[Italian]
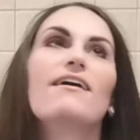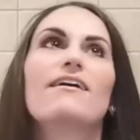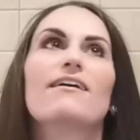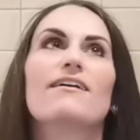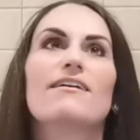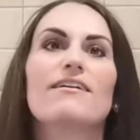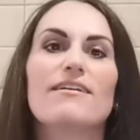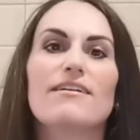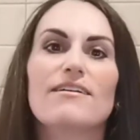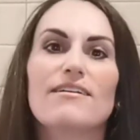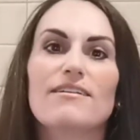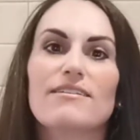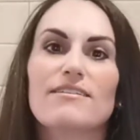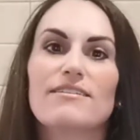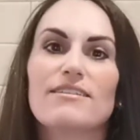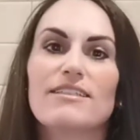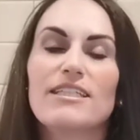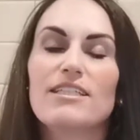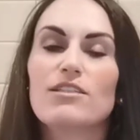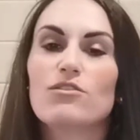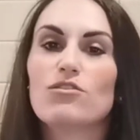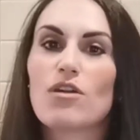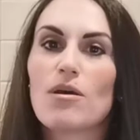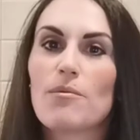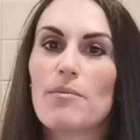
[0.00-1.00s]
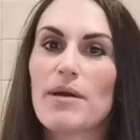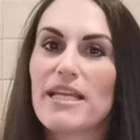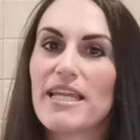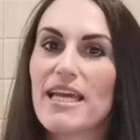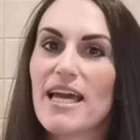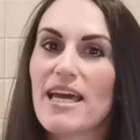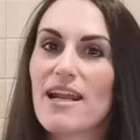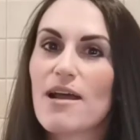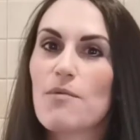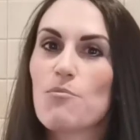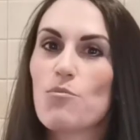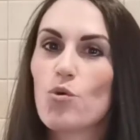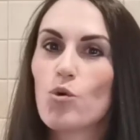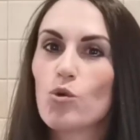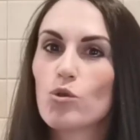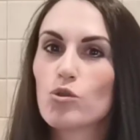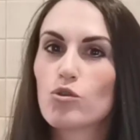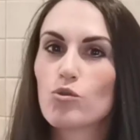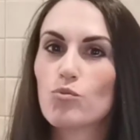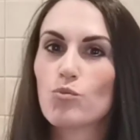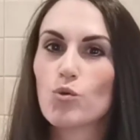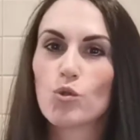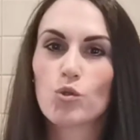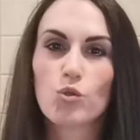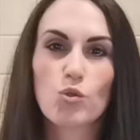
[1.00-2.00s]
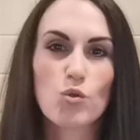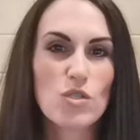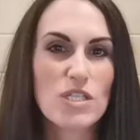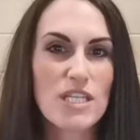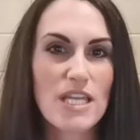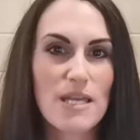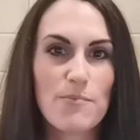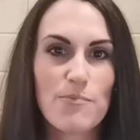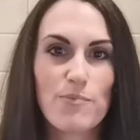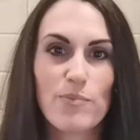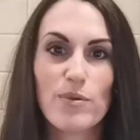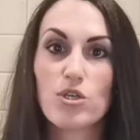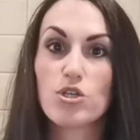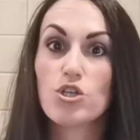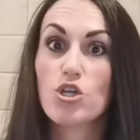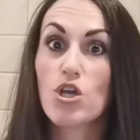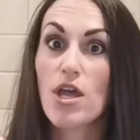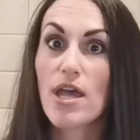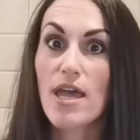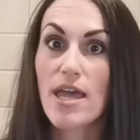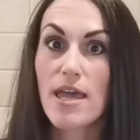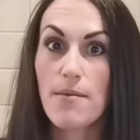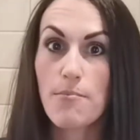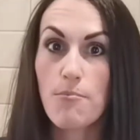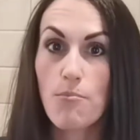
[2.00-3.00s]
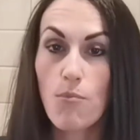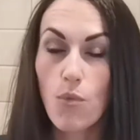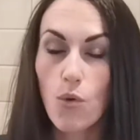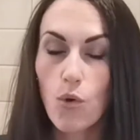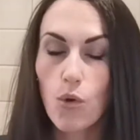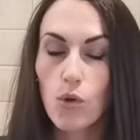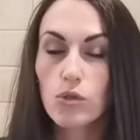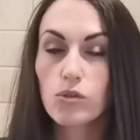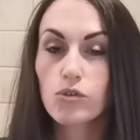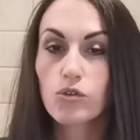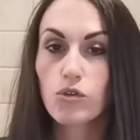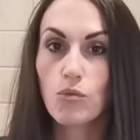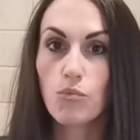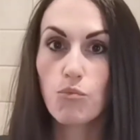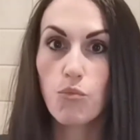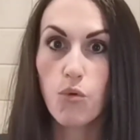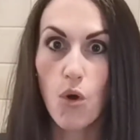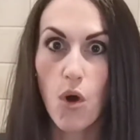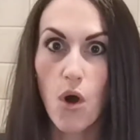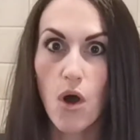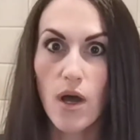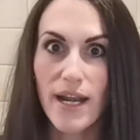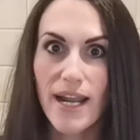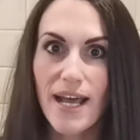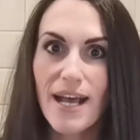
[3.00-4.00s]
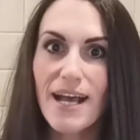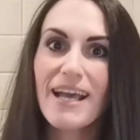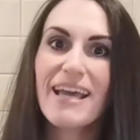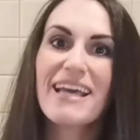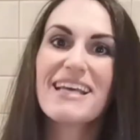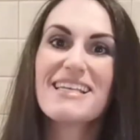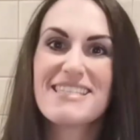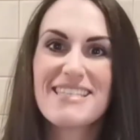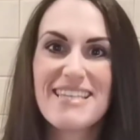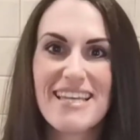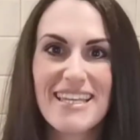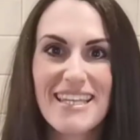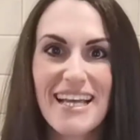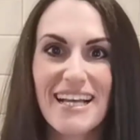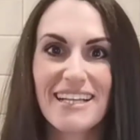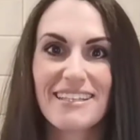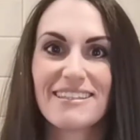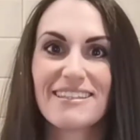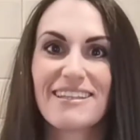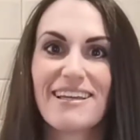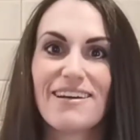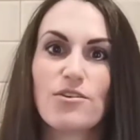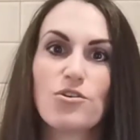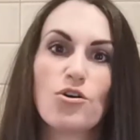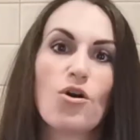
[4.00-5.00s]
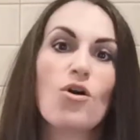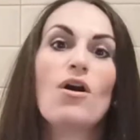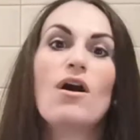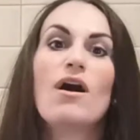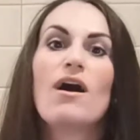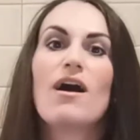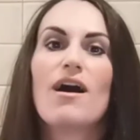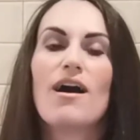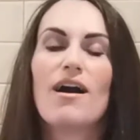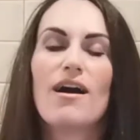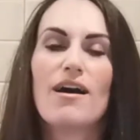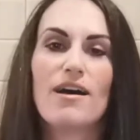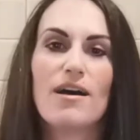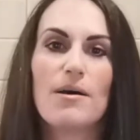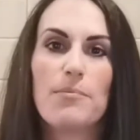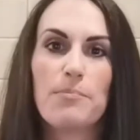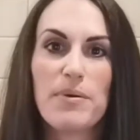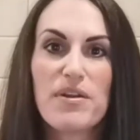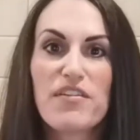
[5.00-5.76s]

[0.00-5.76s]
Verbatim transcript: eh, in una maniera molto molto semplice e molto buona che si adattano eh,